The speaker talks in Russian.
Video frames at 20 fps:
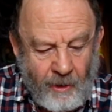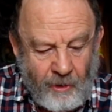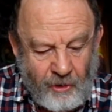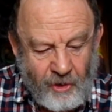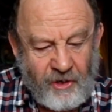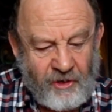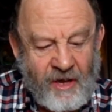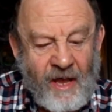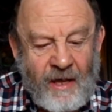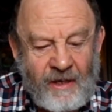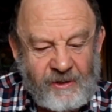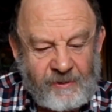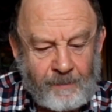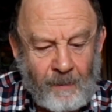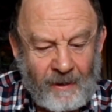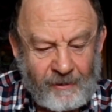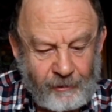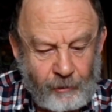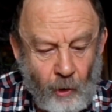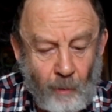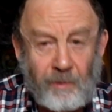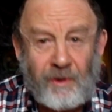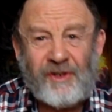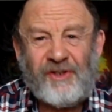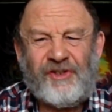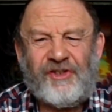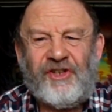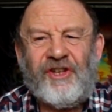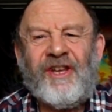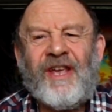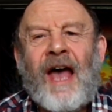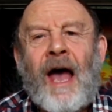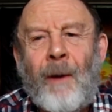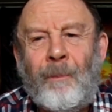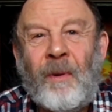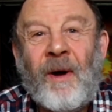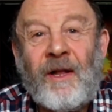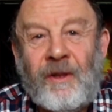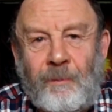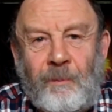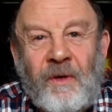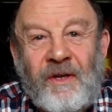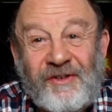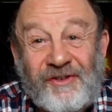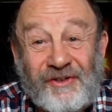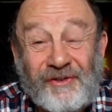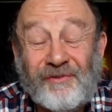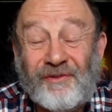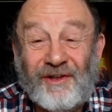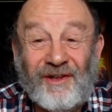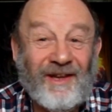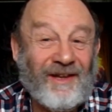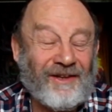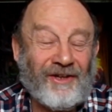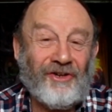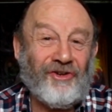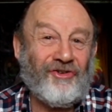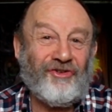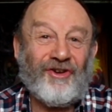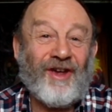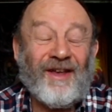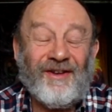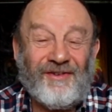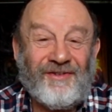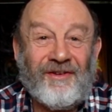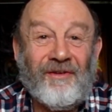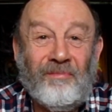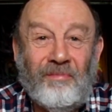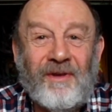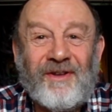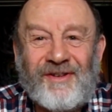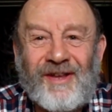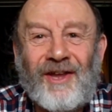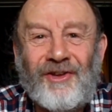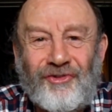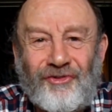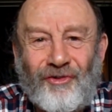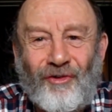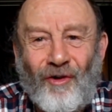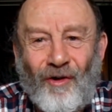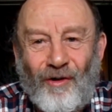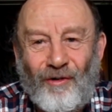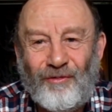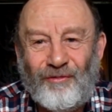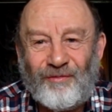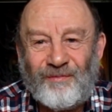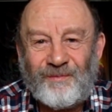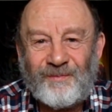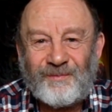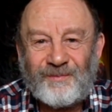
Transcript: недееспособности я подписывал это счастье без очков.